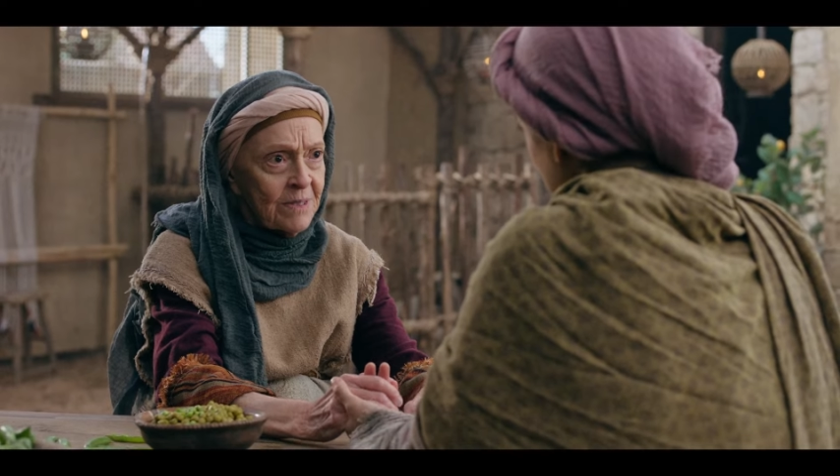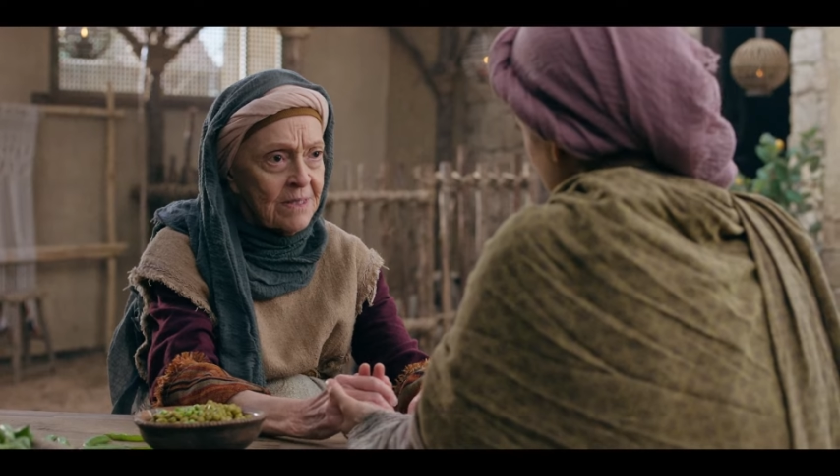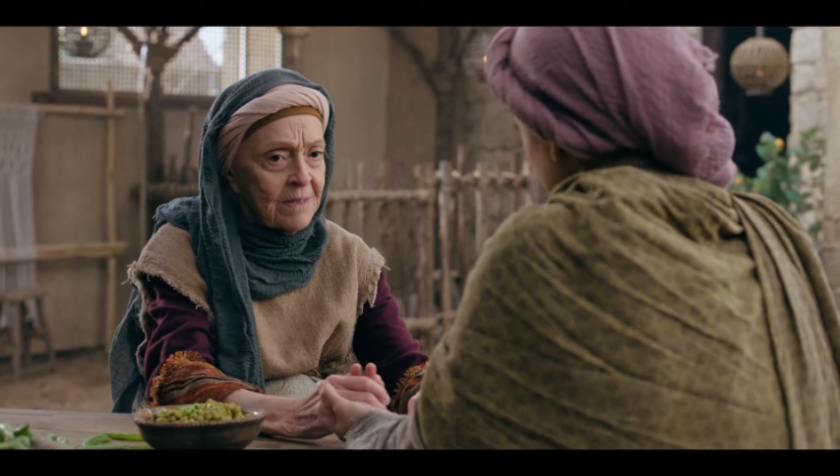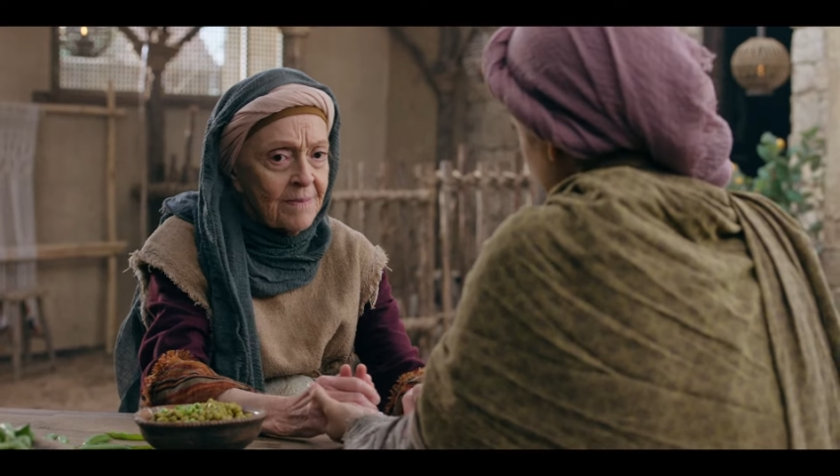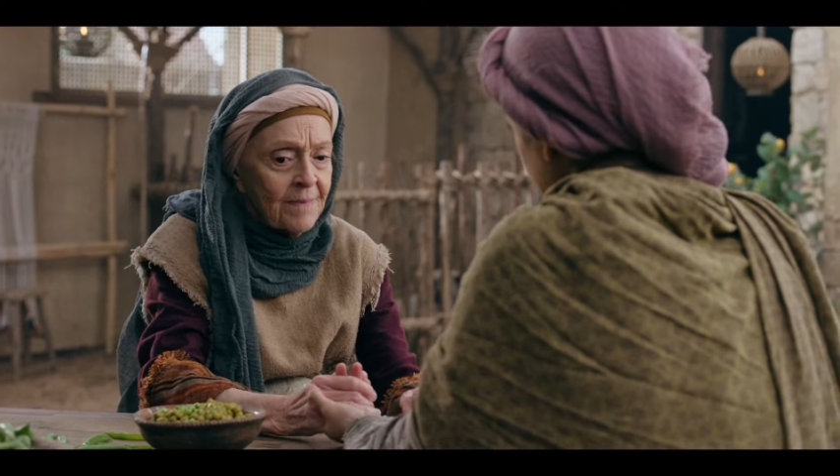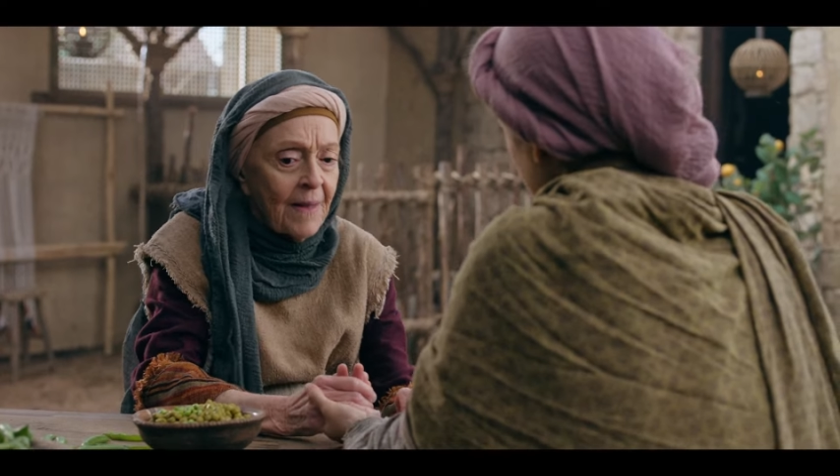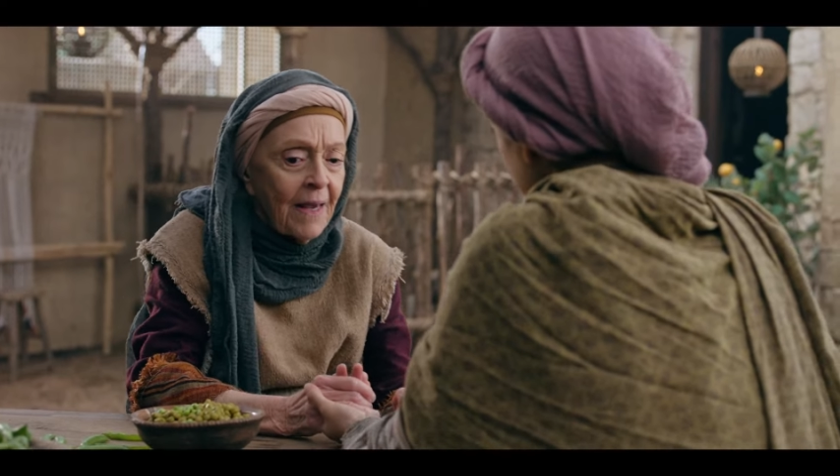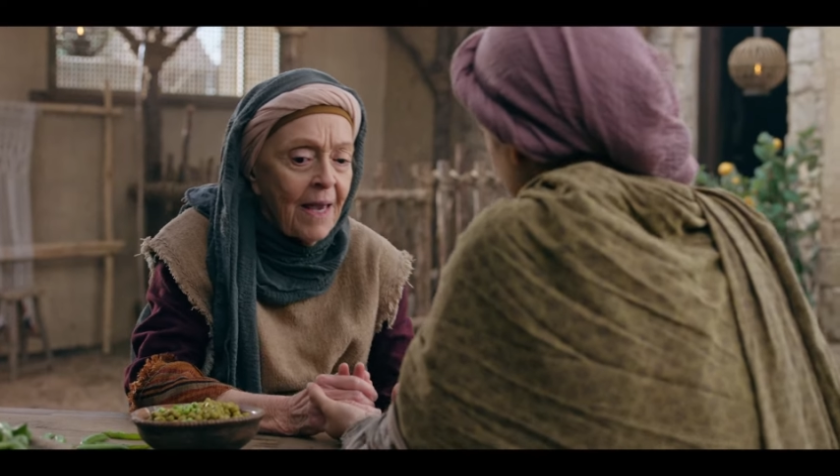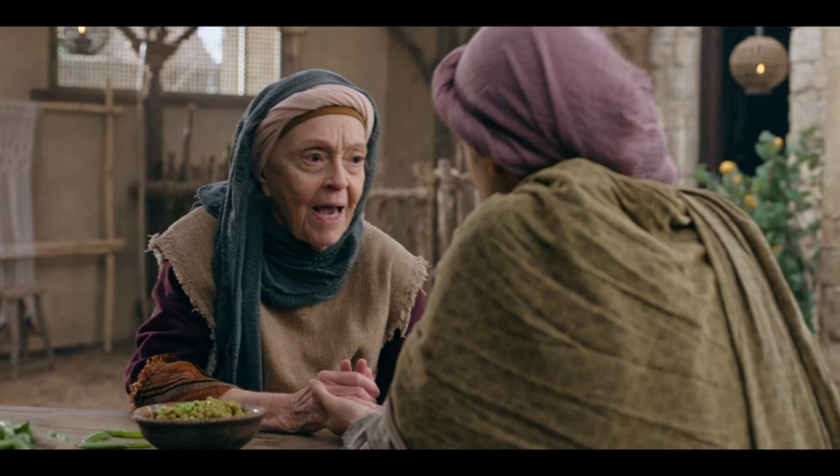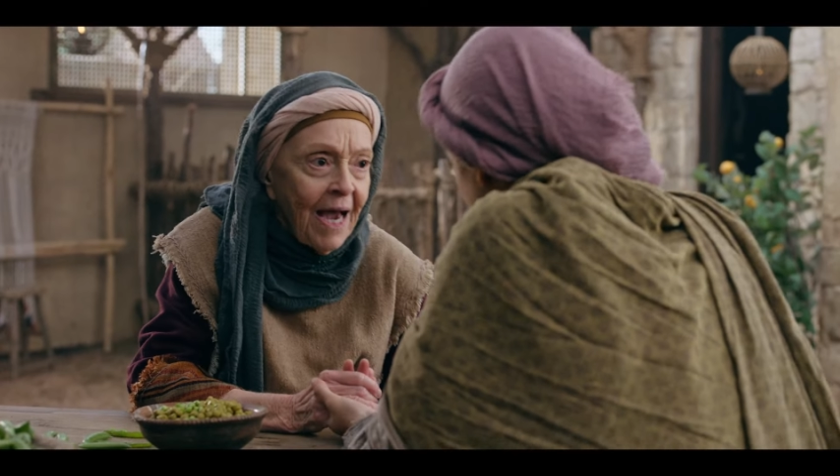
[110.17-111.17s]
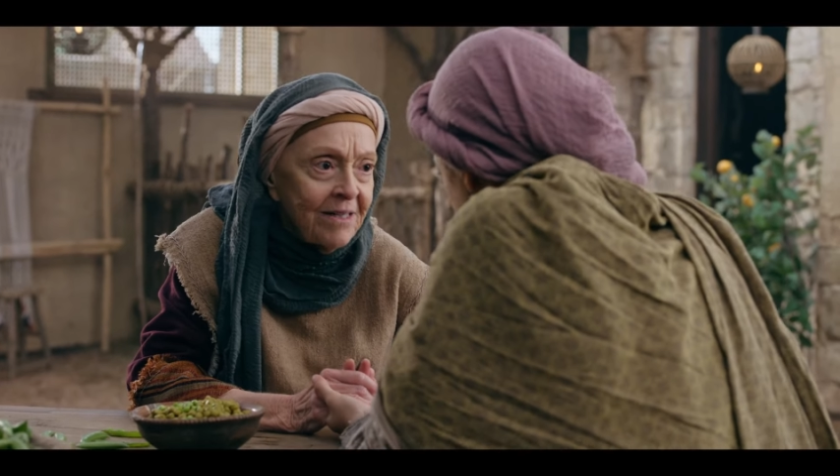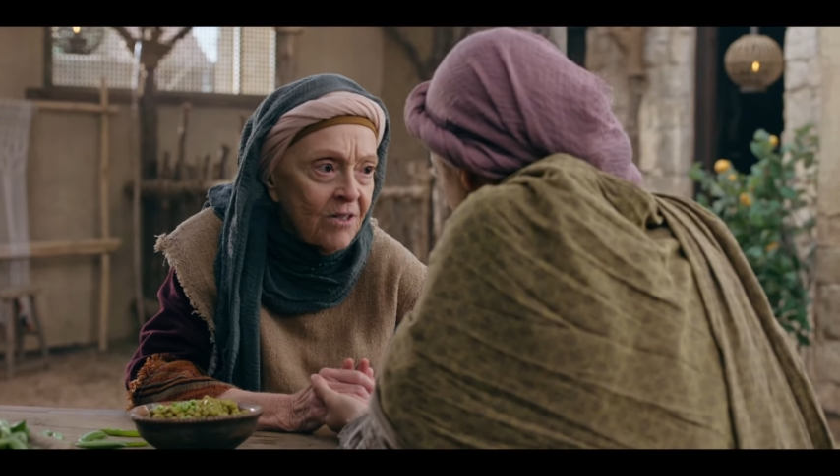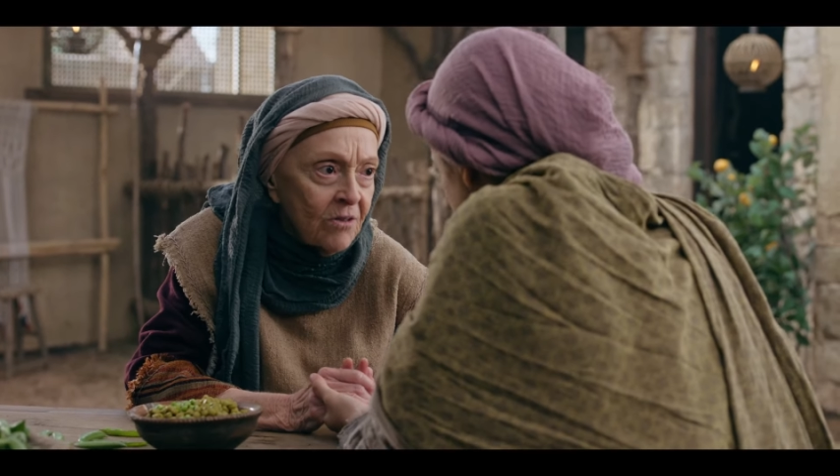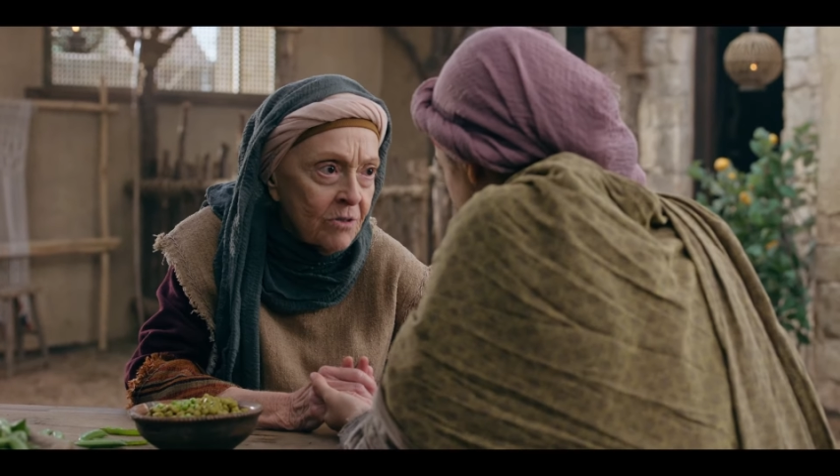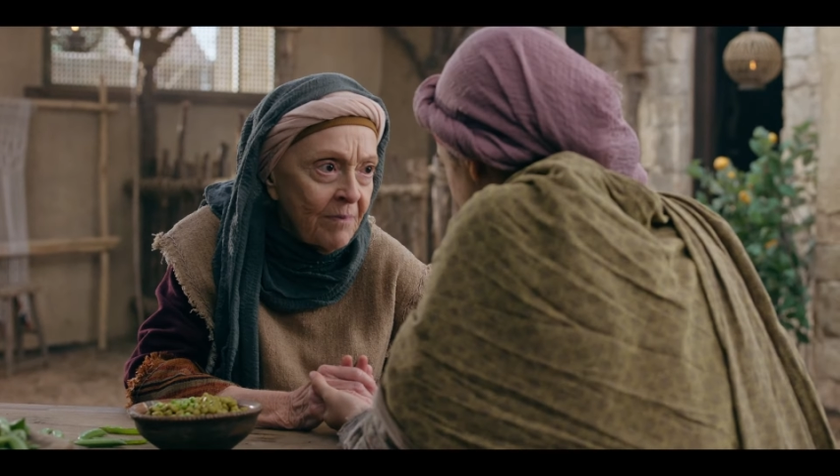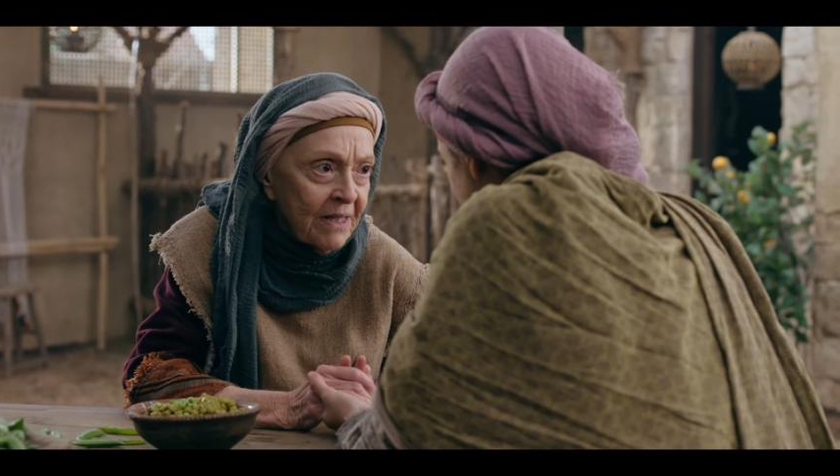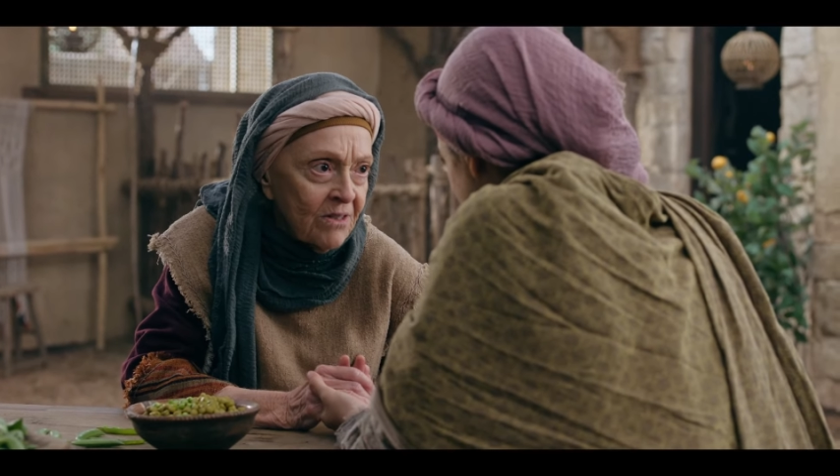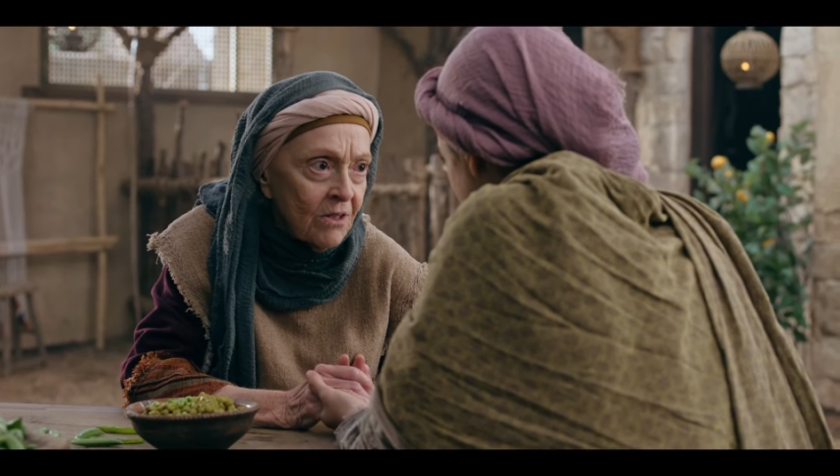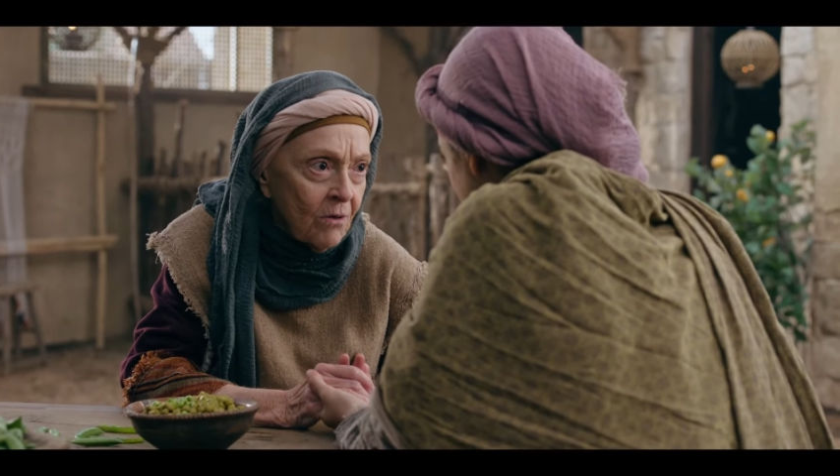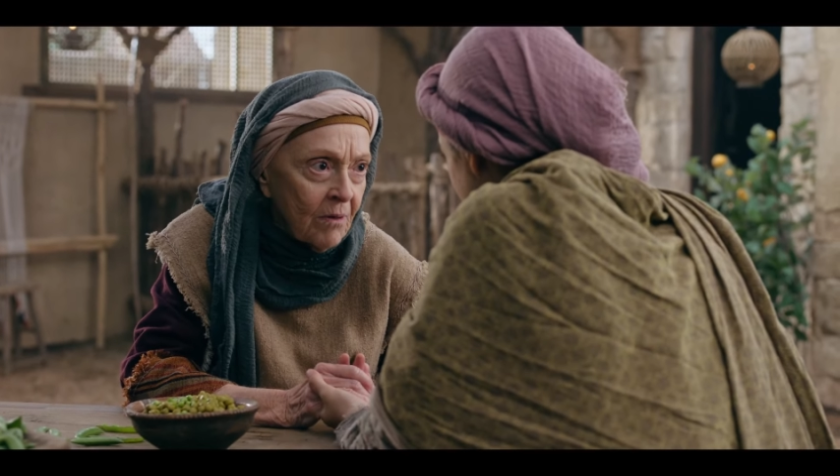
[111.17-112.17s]
tanto non mi
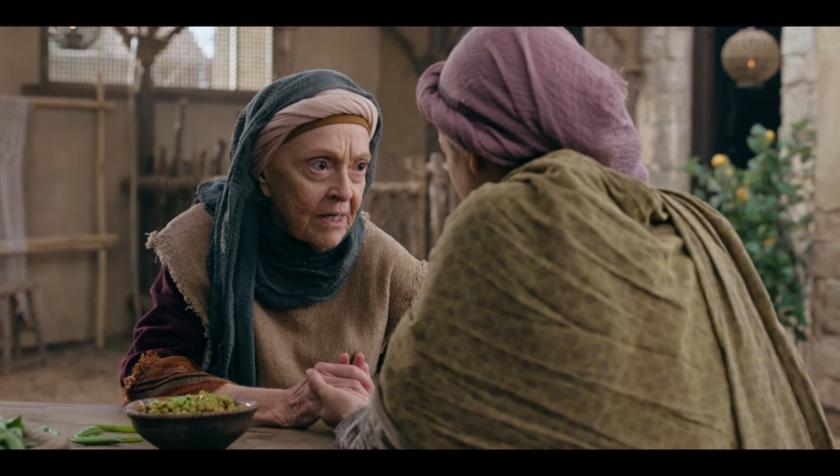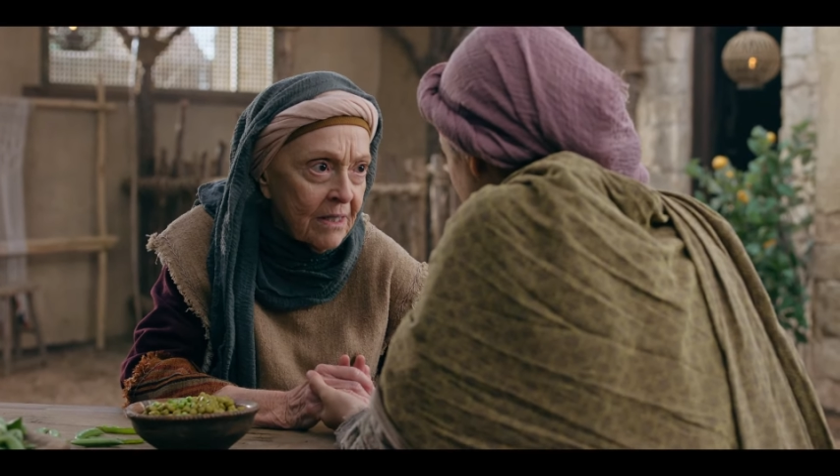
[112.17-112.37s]
dispiace il